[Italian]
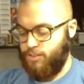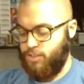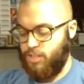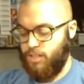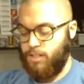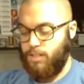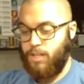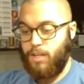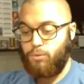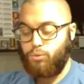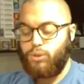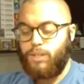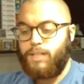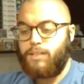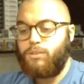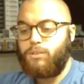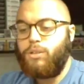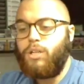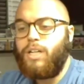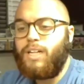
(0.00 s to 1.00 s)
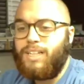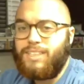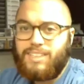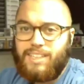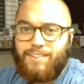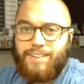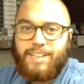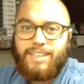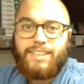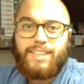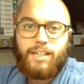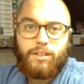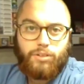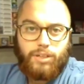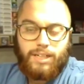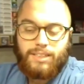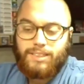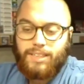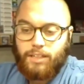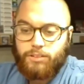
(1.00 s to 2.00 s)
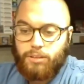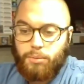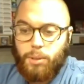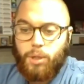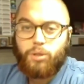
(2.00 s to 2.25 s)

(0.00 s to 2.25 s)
è già è usato, e stava all'interno della scatola,